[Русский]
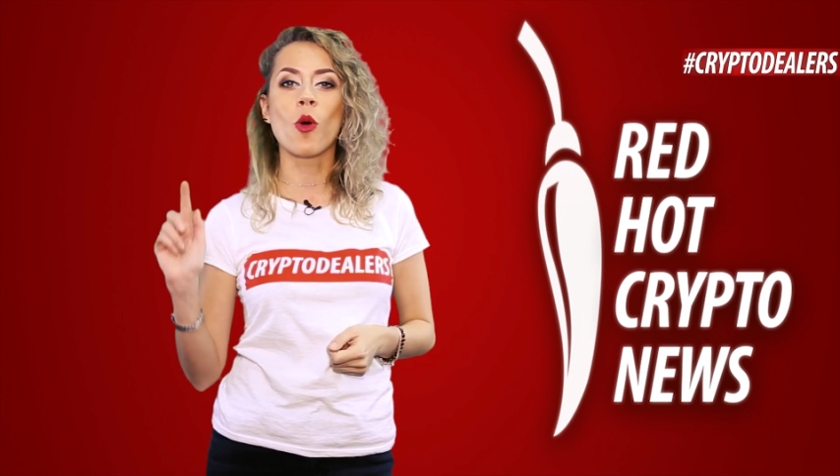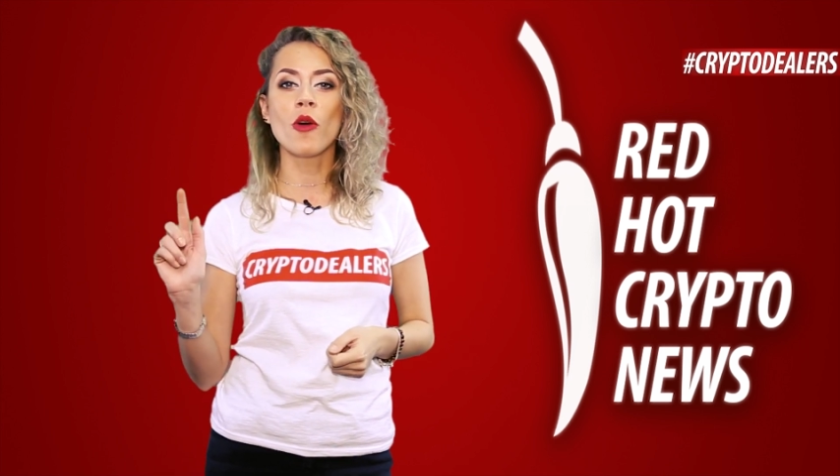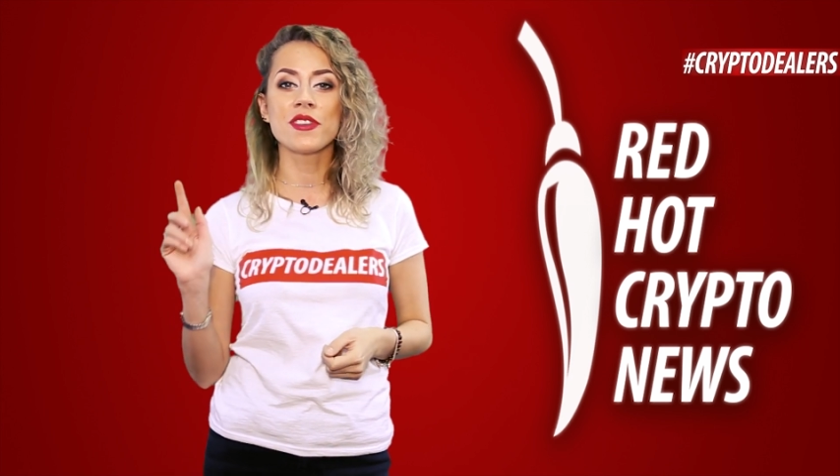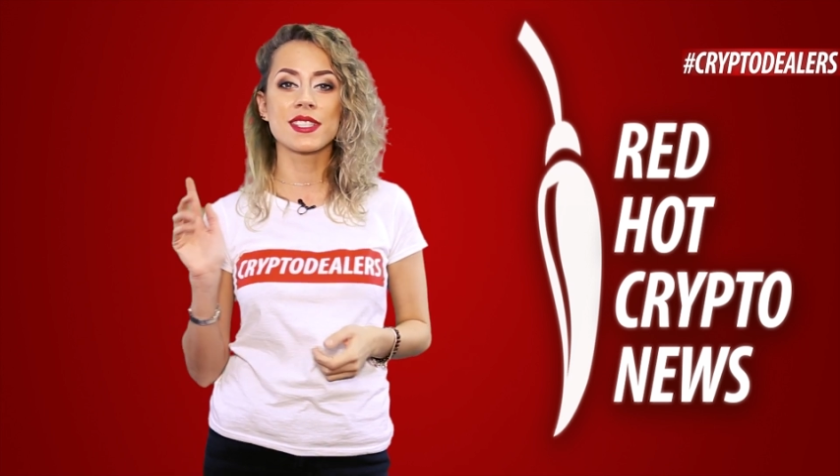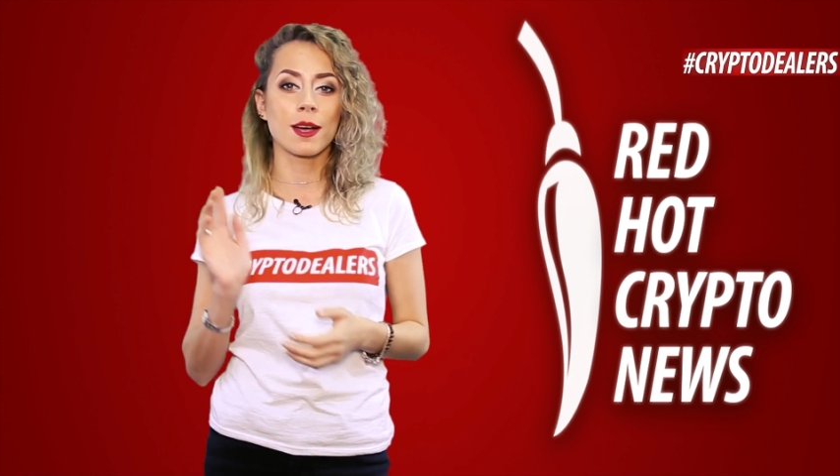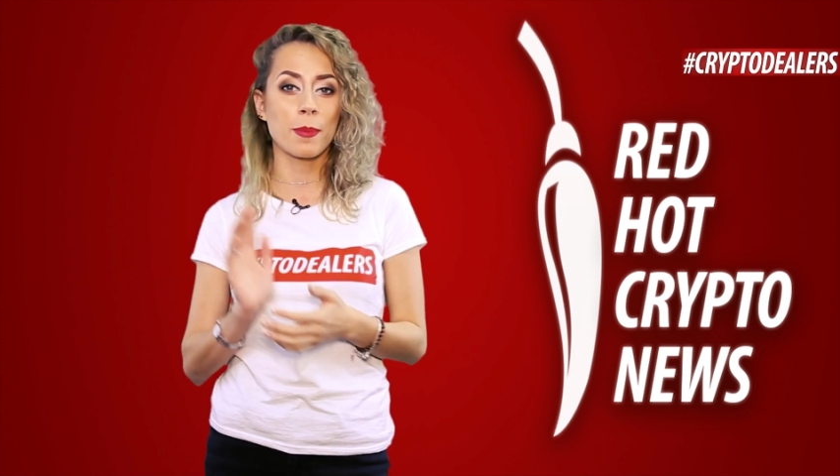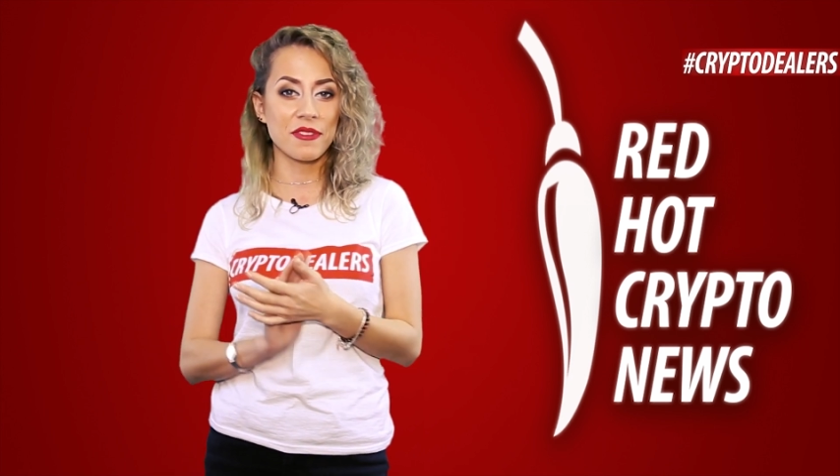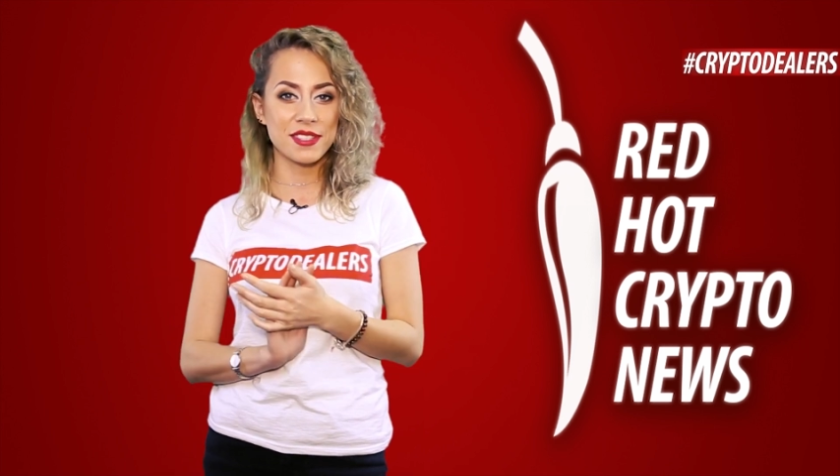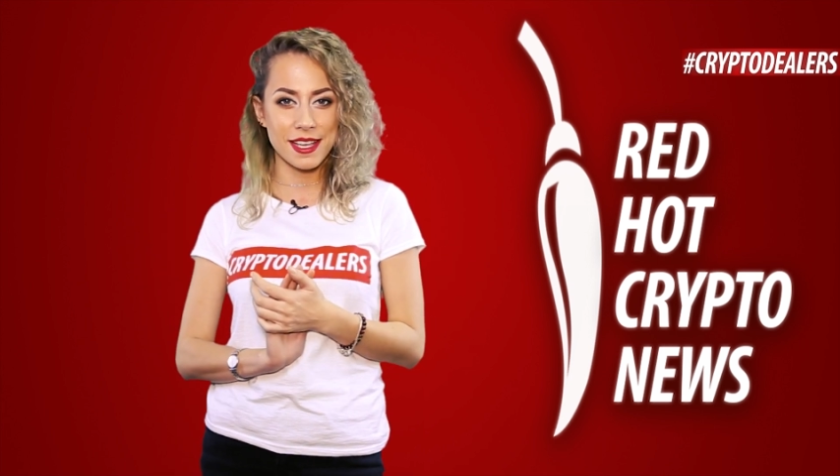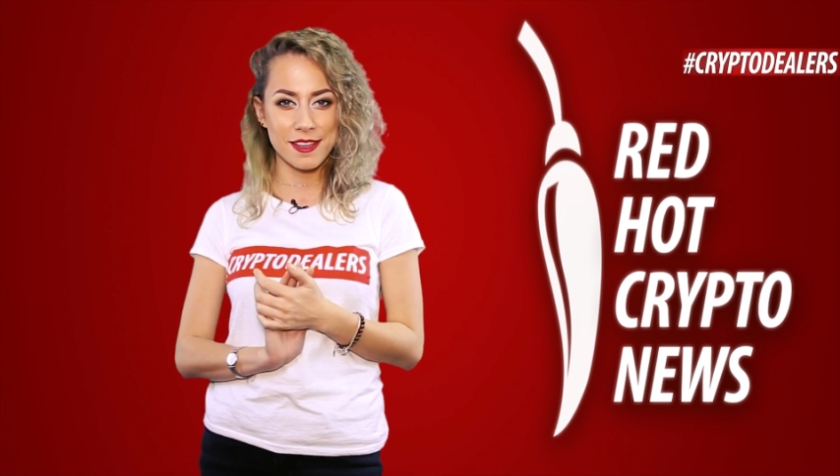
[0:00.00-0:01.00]
офисах по
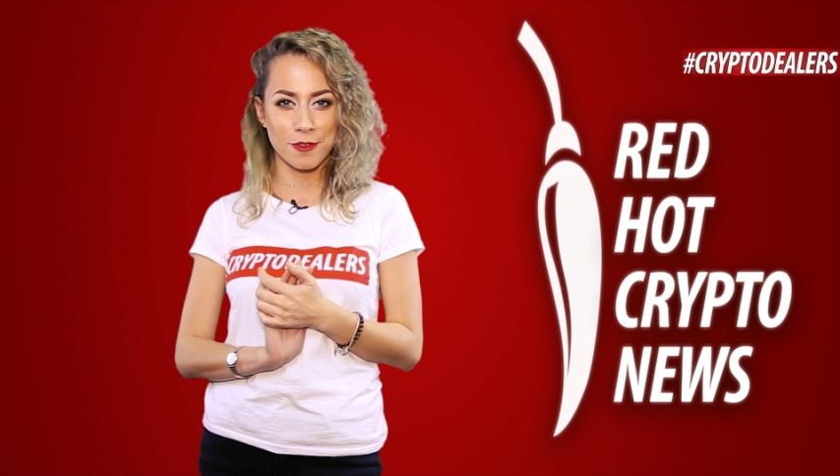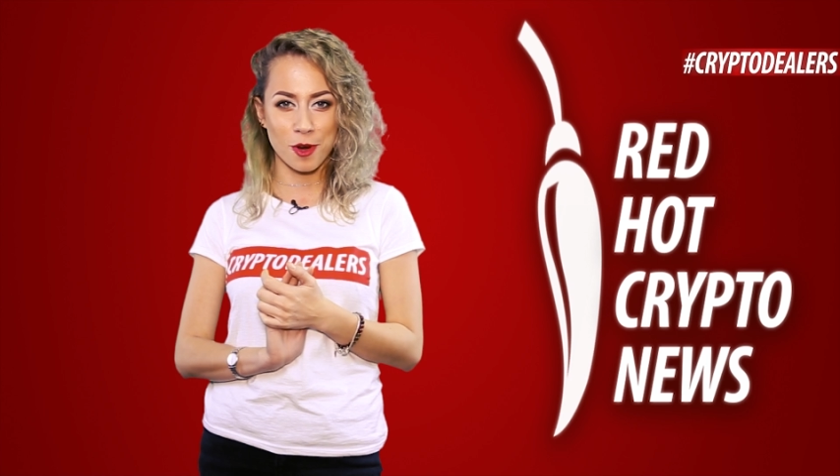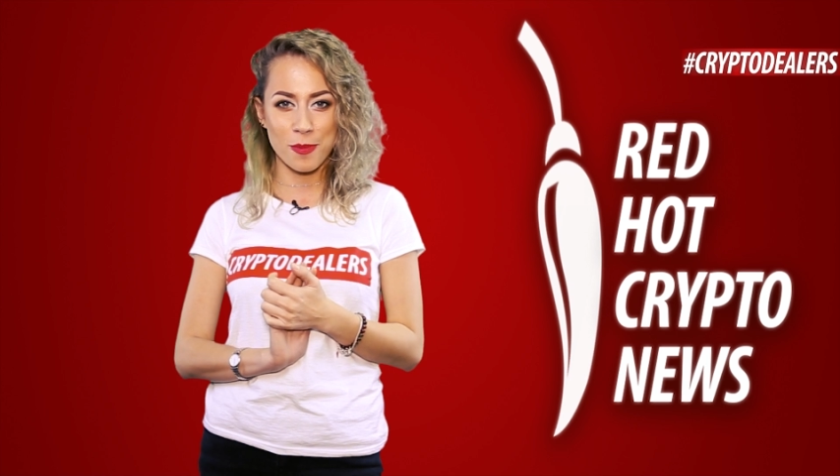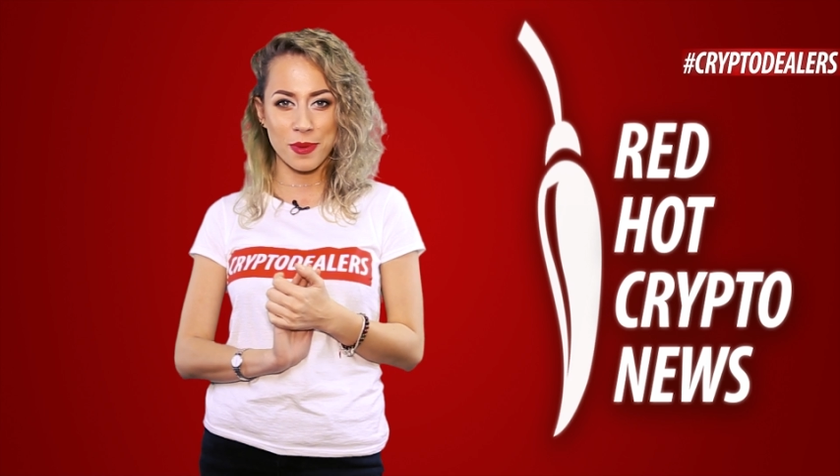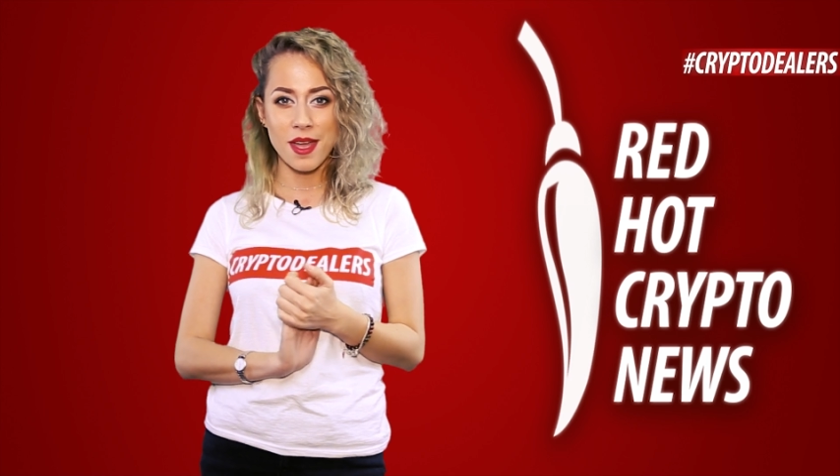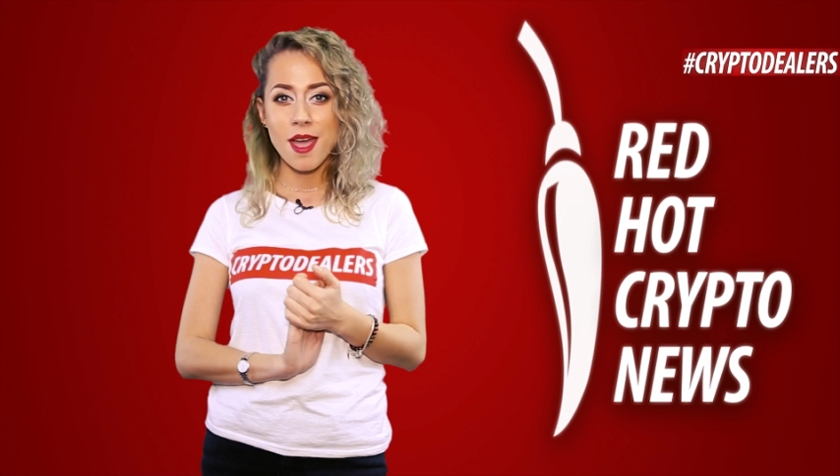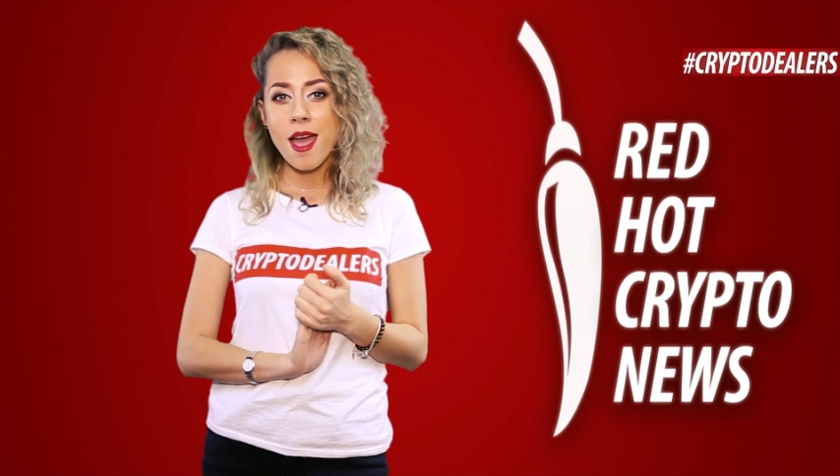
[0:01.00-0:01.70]
всей Европе.